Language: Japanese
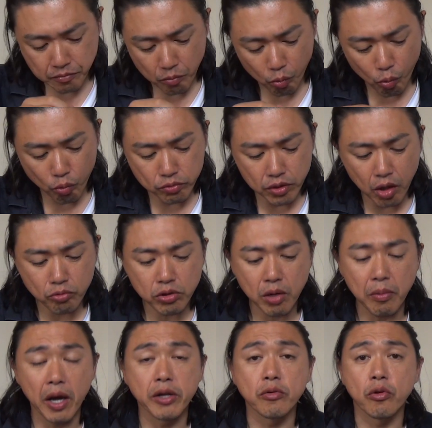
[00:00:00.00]
もうこんなん売
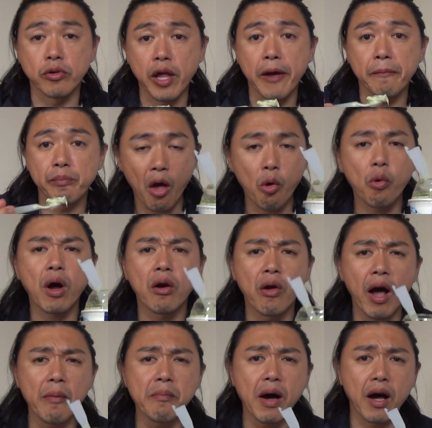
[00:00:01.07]
ればいいのにね他の
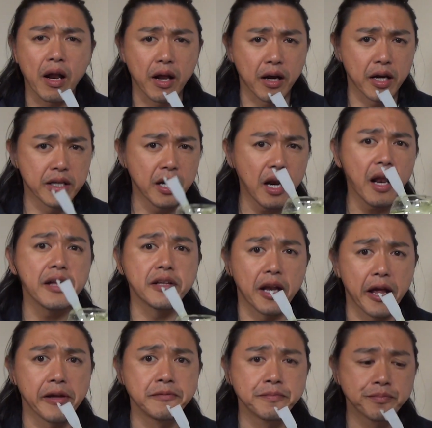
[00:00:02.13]
ハンバーガーなんかいらないんじゃ
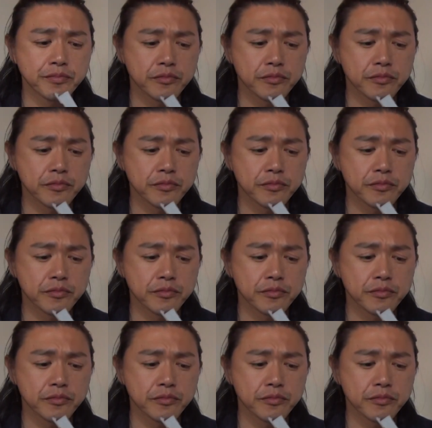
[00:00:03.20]
ない